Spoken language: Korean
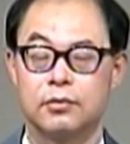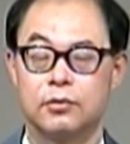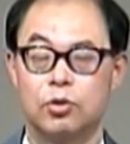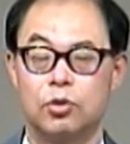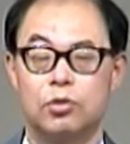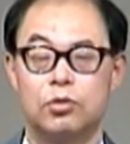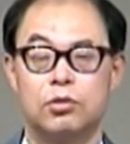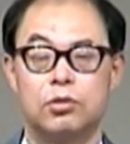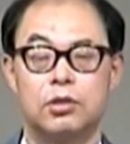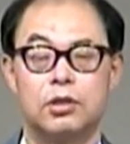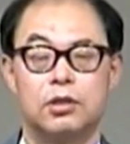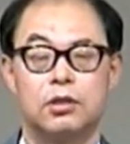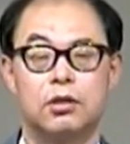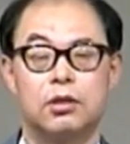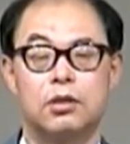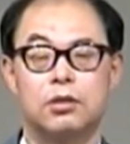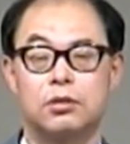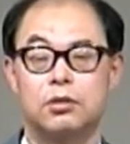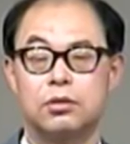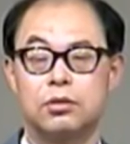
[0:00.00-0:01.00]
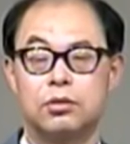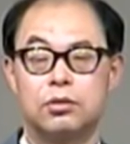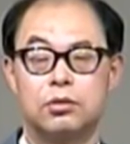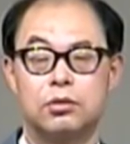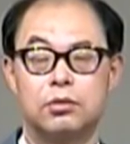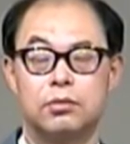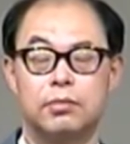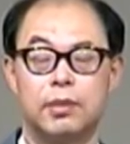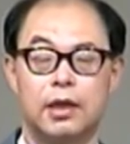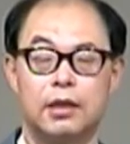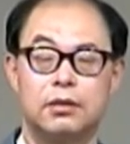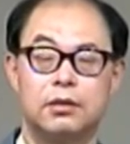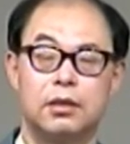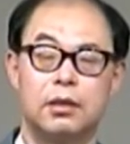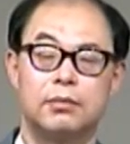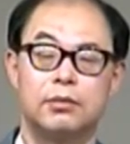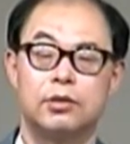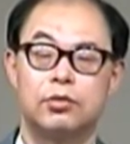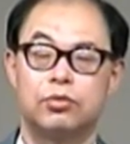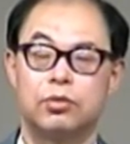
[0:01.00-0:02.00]
오늘도 이렇게 역해선으로 많은
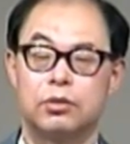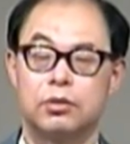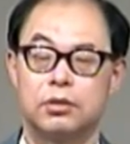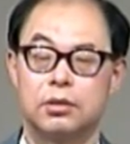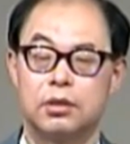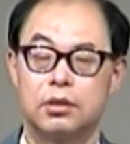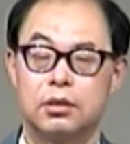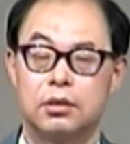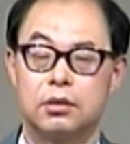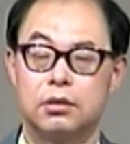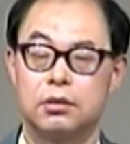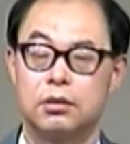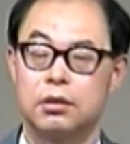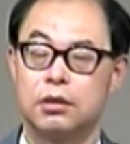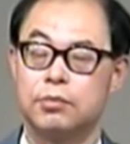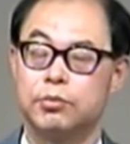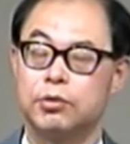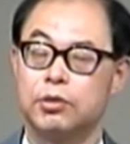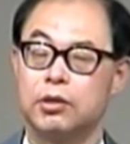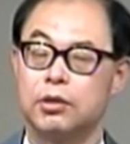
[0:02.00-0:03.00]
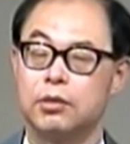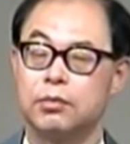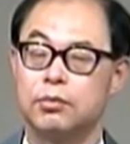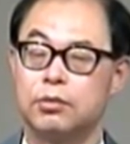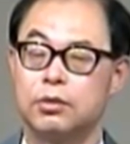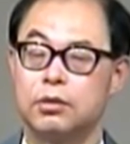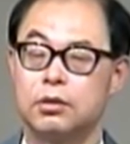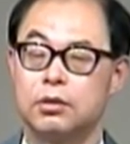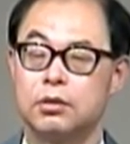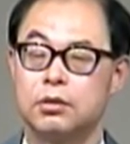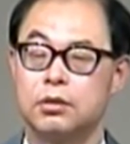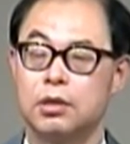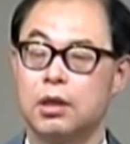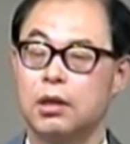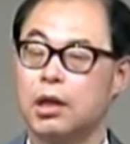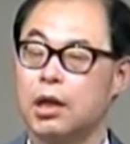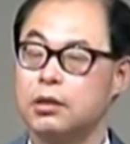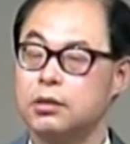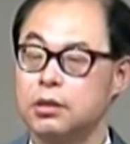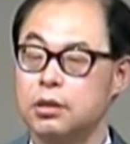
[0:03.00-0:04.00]
사람들이 죽었는데 그들에게 필요한 게 뭐예요?
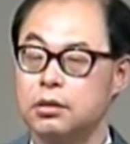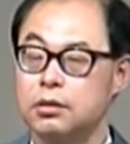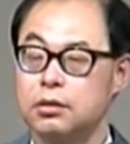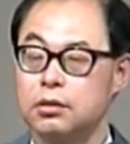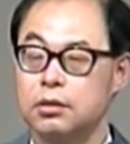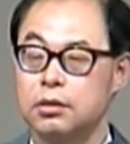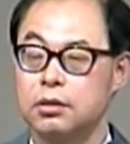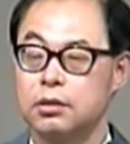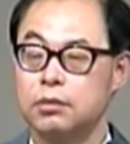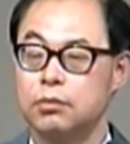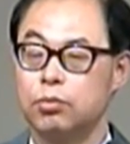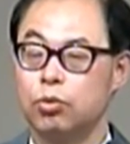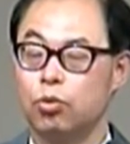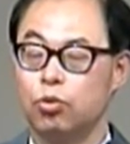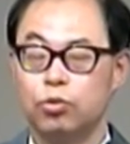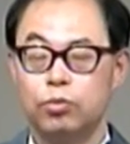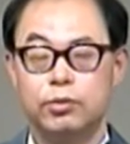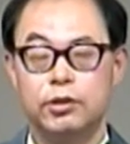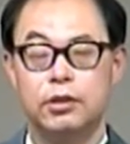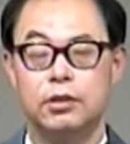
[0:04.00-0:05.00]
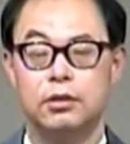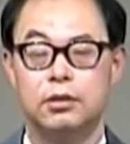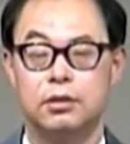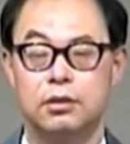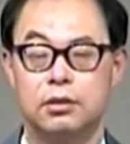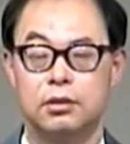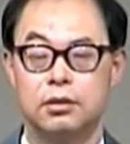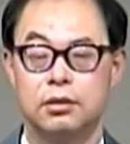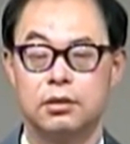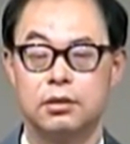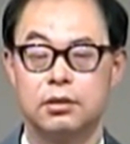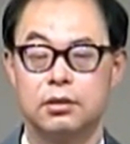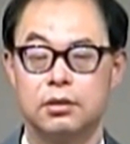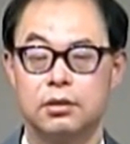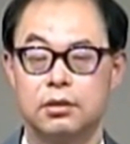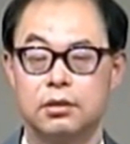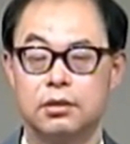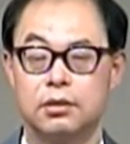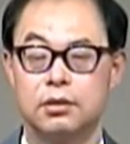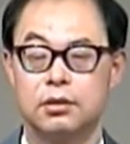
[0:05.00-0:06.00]
잘 아시겠죠? 복음이에요.
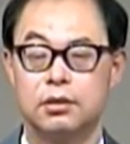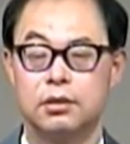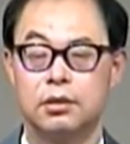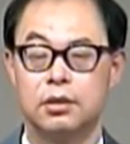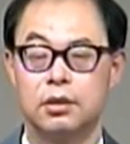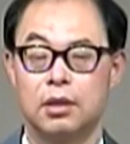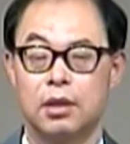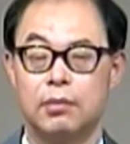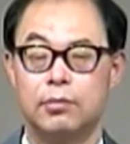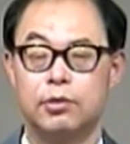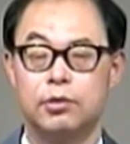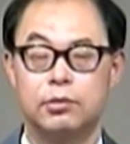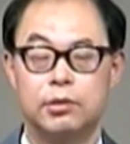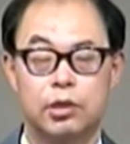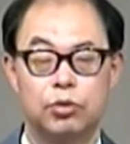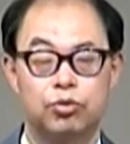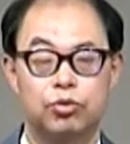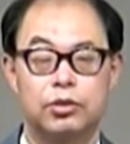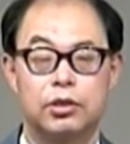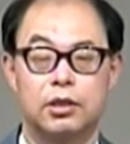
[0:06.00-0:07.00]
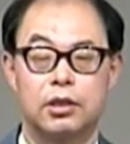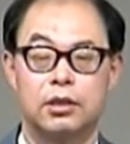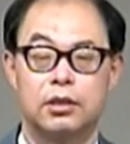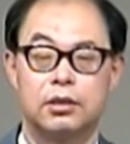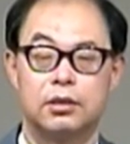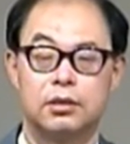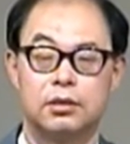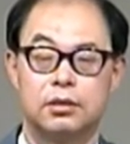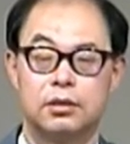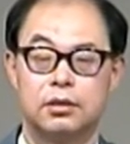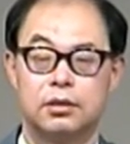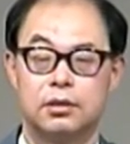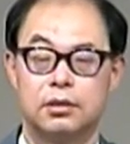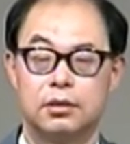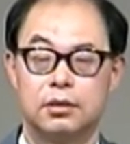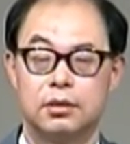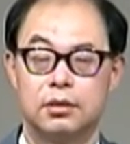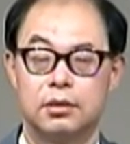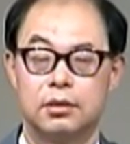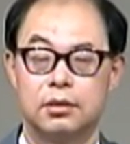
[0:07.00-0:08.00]
한 번씩 다 죽잖아요.
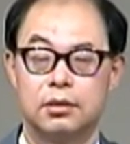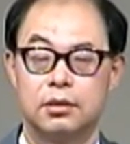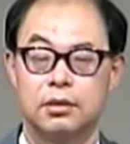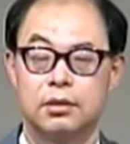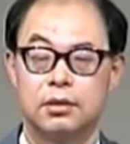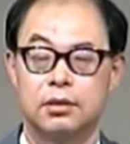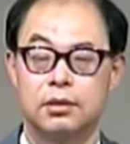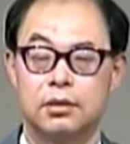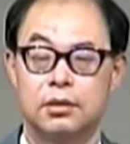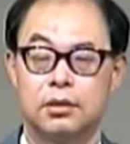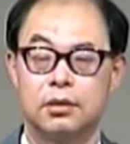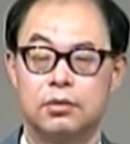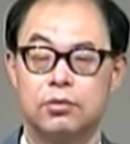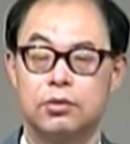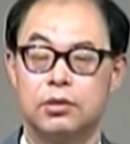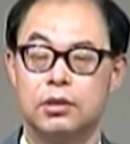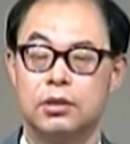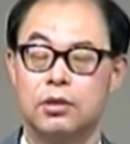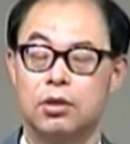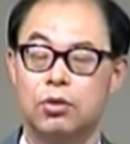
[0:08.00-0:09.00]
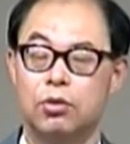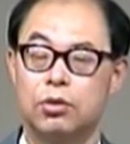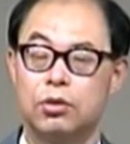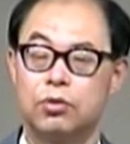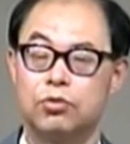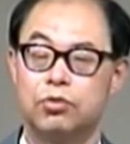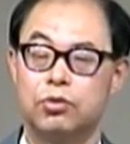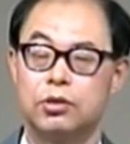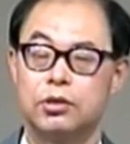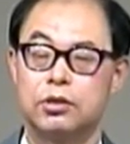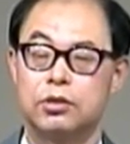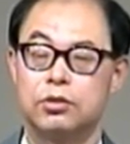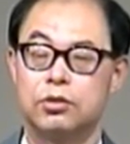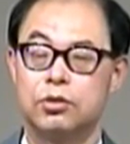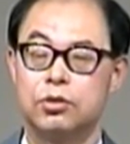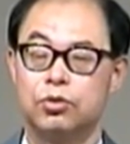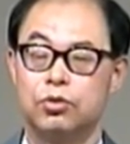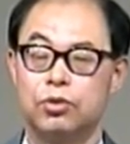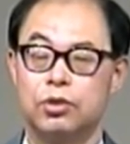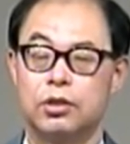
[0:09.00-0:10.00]
그럼 우리를 영혼을 구원시킬 수
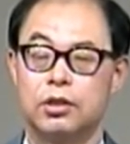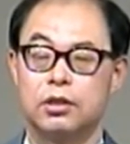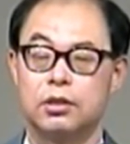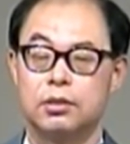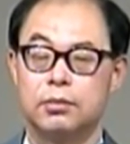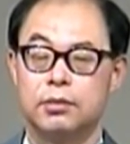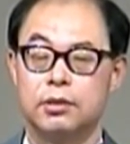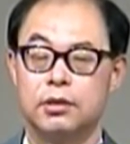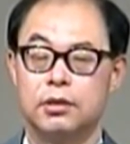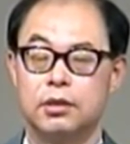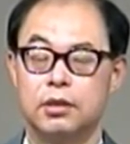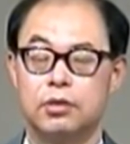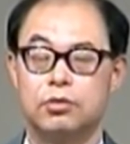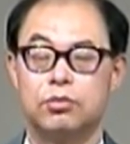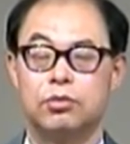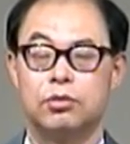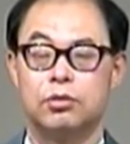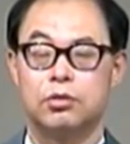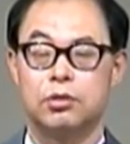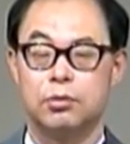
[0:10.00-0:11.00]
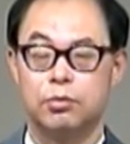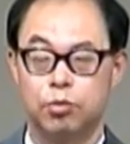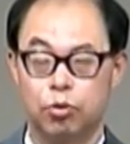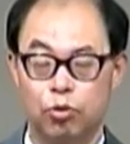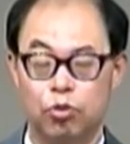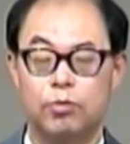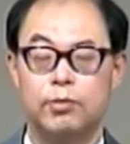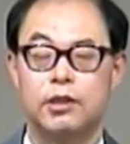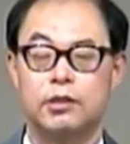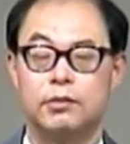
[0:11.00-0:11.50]
있는 유일한 힘이 예수 그리스도의 복음